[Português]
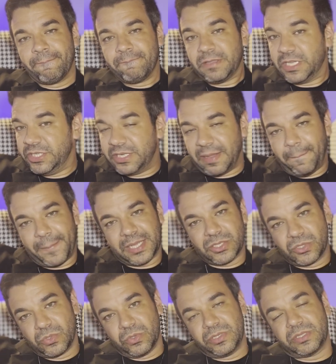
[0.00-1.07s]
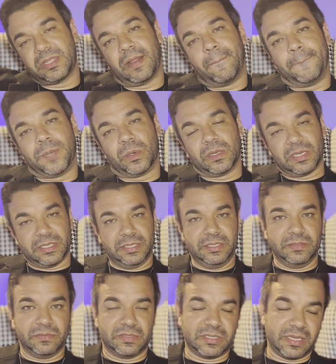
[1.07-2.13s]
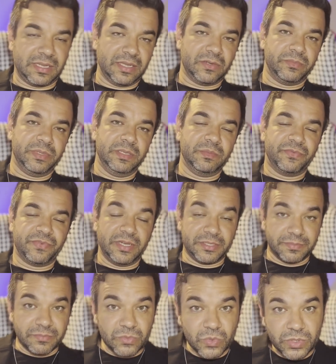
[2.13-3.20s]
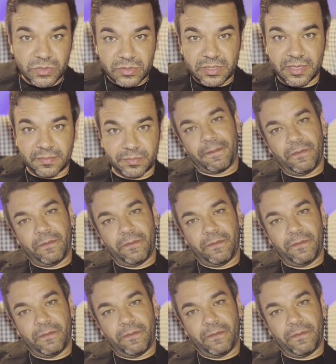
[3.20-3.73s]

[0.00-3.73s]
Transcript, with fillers: que já passou, extrapola aí um salário mínimo faz muito tempo.